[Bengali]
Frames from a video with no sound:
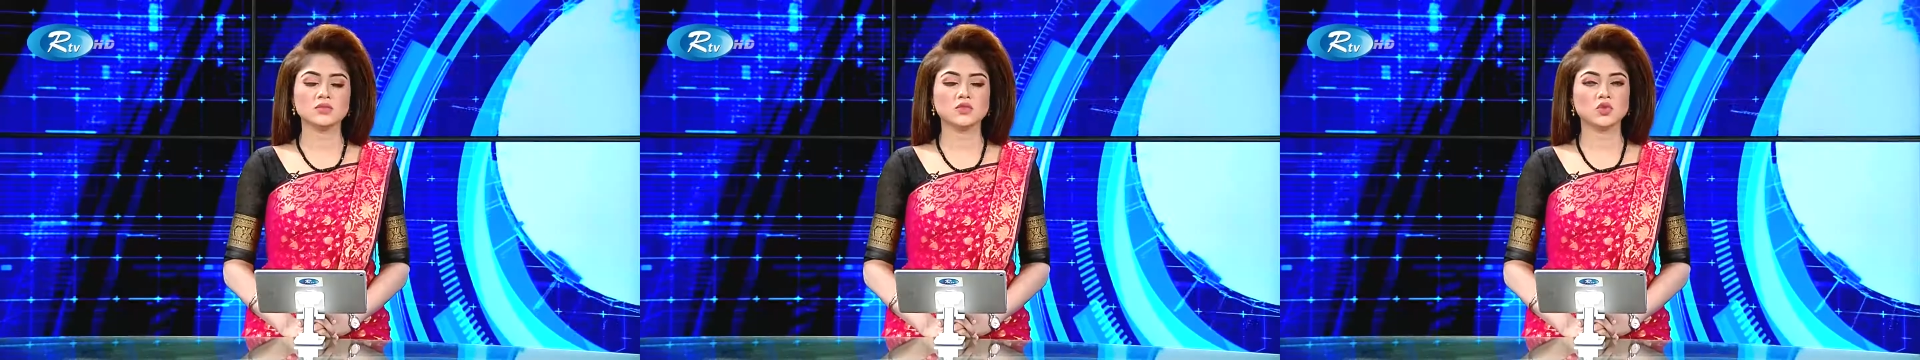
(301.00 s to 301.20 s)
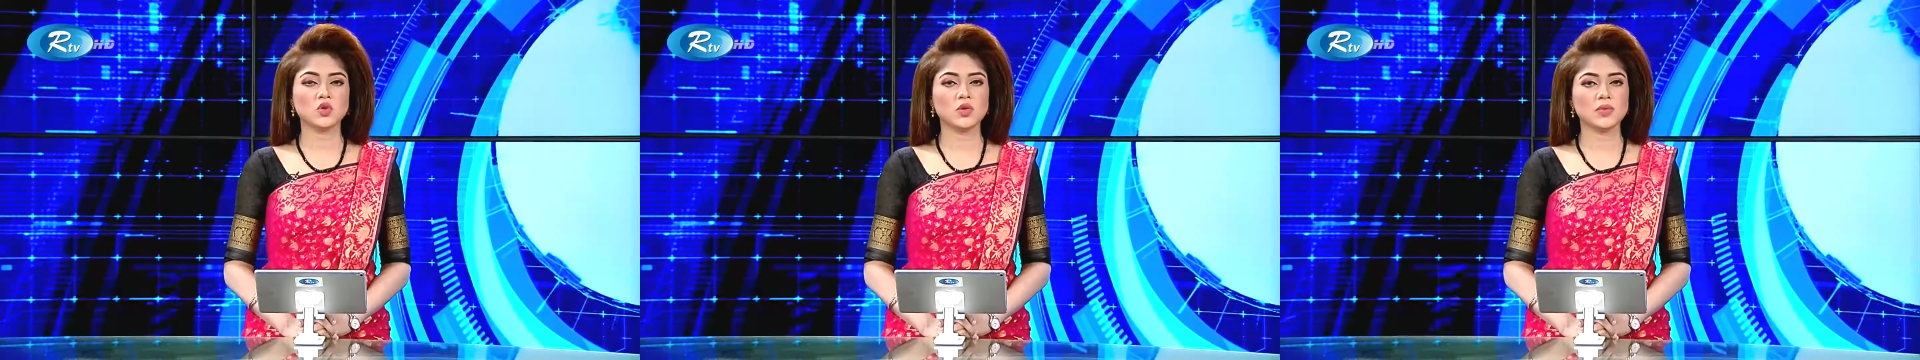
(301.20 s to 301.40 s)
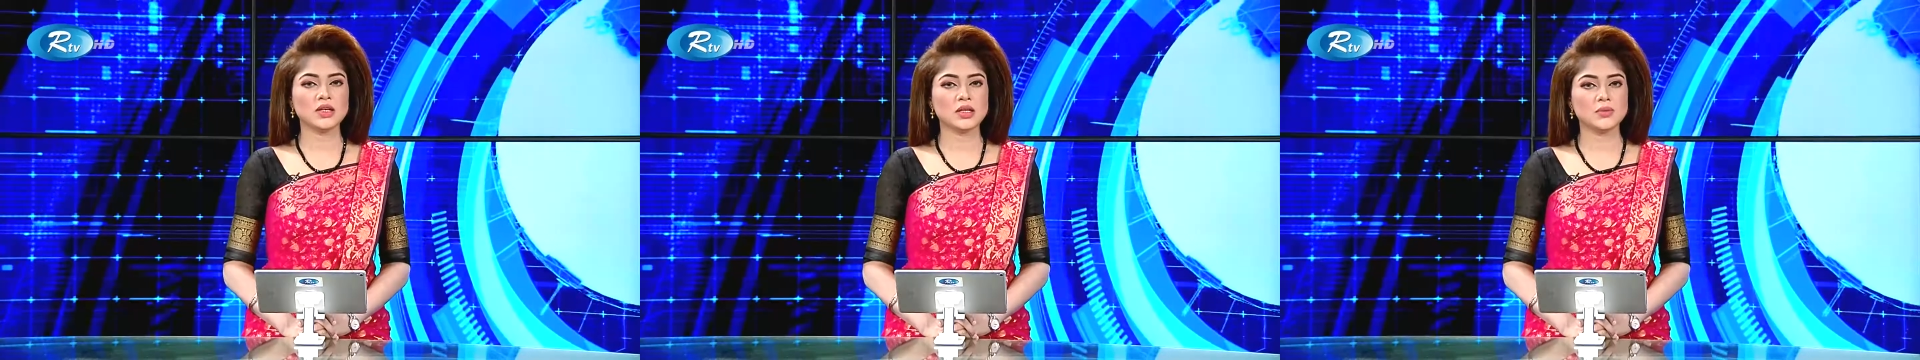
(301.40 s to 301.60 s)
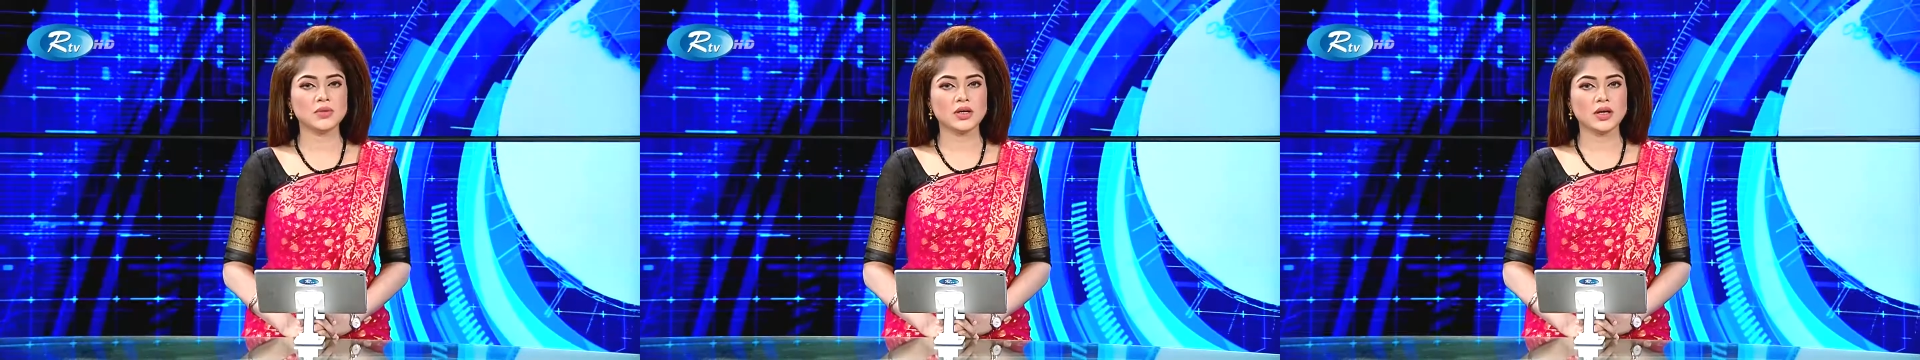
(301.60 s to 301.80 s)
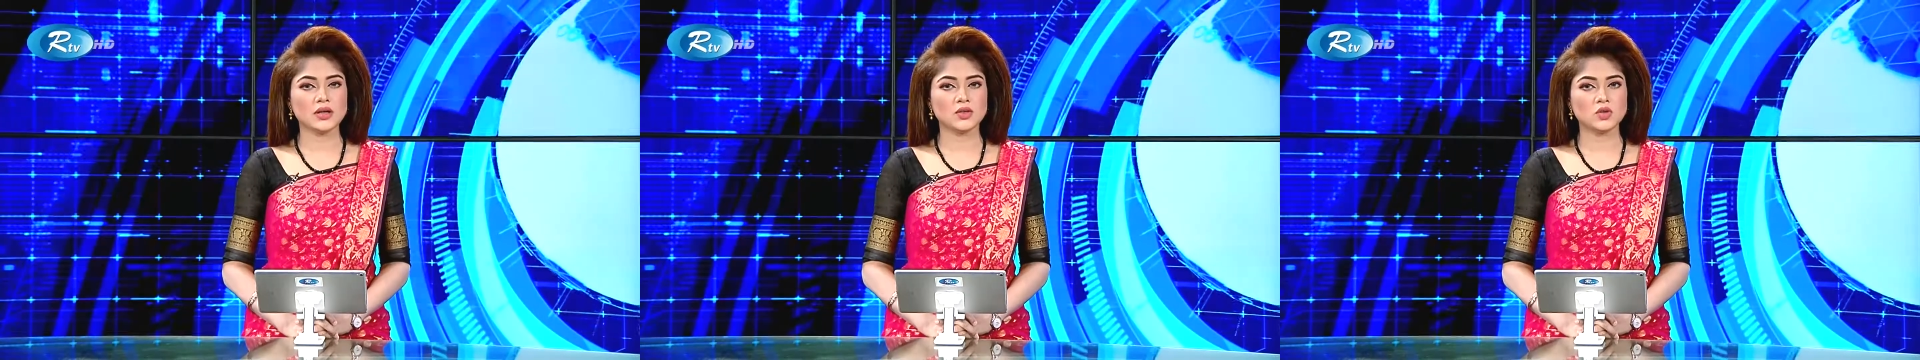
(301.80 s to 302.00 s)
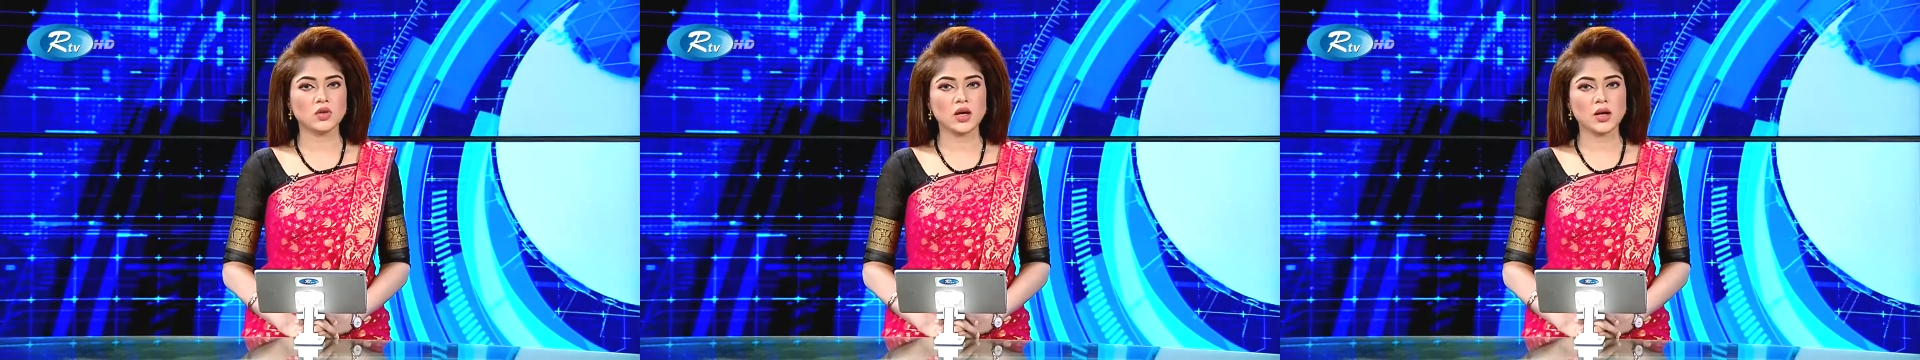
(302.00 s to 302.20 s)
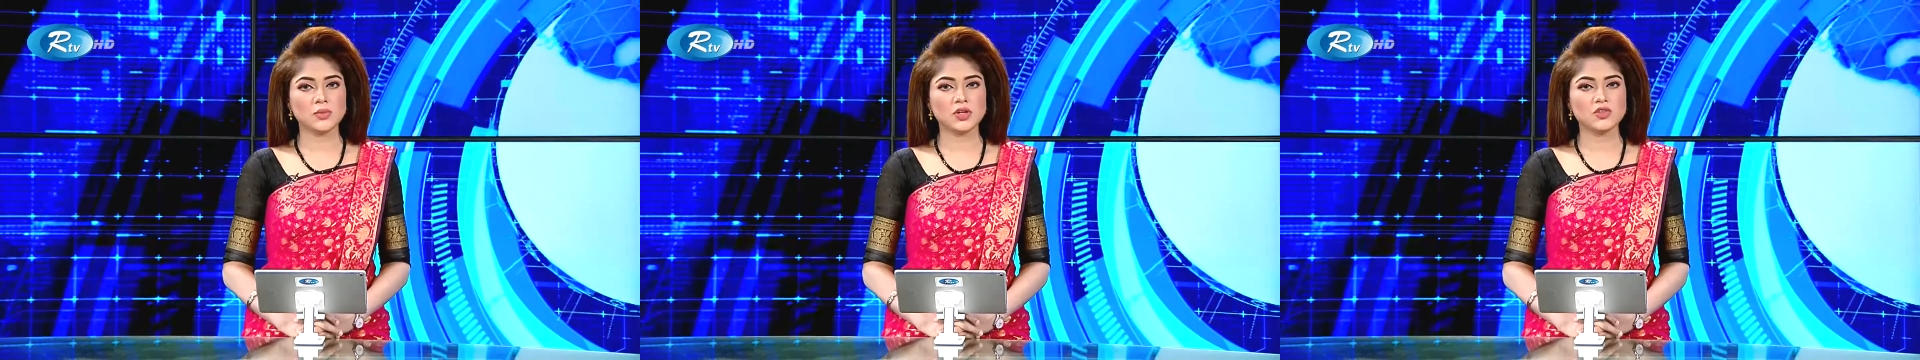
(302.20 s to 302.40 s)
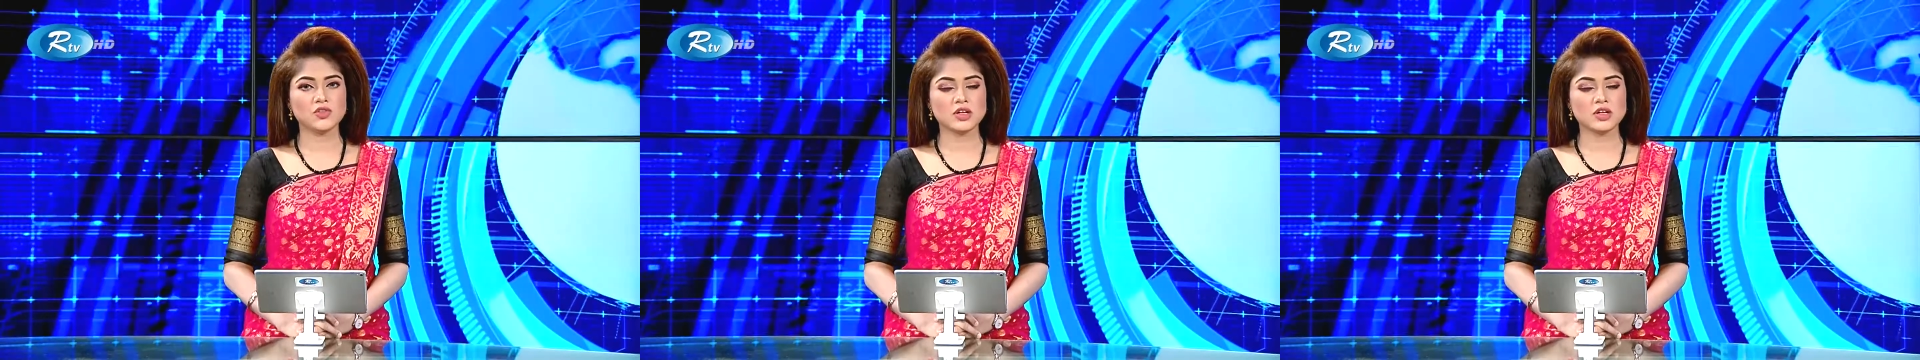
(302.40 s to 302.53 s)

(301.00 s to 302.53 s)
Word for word: ধন্যবাদ আপনাকে এতক্ষণ আমির